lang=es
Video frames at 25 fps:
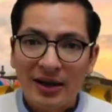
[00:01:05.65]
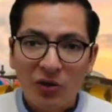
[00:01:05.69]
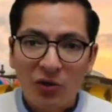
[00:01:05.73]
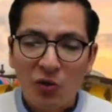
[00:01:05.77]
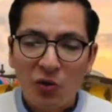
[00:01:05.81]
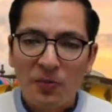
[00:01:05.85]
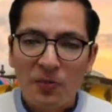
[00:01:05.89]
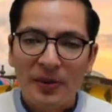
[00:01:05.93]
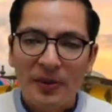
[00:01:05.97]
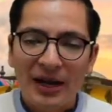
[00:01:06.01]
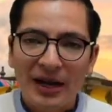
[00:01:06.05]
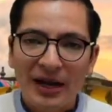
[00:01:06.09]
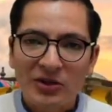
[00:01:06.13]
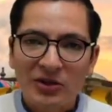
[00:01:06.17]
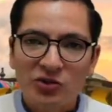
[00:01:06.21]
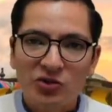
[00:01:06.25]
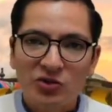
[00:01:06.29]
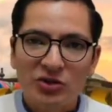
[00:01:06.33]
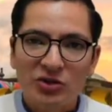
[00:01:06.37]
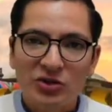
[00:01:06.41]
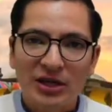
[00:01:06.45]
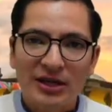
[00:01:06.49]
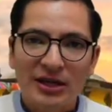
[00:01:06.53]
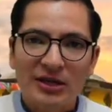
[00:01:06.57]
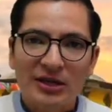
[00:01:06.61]
recuperar
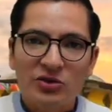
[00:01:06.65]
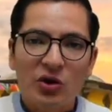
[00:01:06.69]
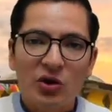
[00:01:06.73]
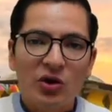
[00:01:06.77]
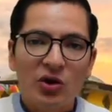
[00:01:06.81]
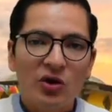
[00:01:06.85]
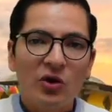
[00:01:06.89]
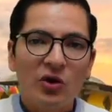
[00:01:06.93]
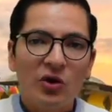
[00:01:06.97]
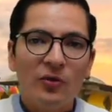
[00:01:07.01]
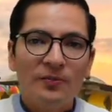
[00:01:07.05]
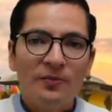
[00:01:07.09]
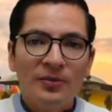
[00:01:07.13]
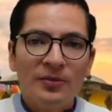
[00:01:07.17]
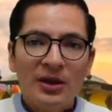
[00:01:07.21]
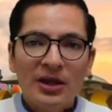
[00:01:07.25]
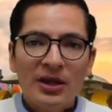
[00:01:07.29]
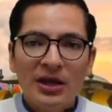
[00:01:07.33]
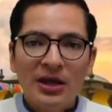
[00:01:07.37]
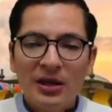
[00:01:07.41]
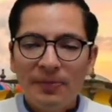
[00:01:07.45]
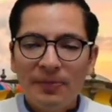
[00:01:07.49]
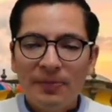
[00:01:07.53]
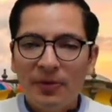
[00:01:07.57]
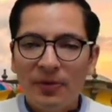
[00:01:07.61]
su territorio
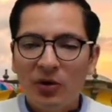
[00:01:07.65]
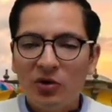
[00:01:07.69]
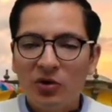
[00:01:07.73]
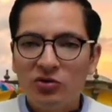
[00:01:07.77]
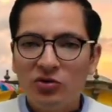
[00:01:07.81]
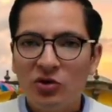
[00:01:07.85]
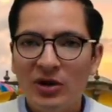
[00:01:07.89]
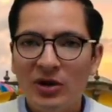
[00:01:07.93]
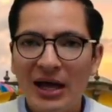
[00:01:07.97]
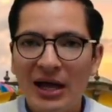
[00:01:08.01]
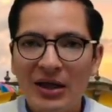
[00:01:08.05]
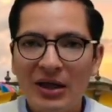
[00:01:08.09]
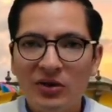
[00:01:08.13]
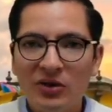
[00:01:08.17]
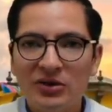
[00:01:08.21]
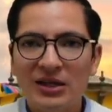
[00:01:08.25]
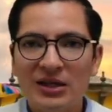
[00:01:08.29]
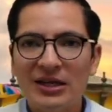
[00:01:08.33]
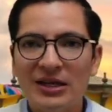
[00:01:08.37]
y por otro lado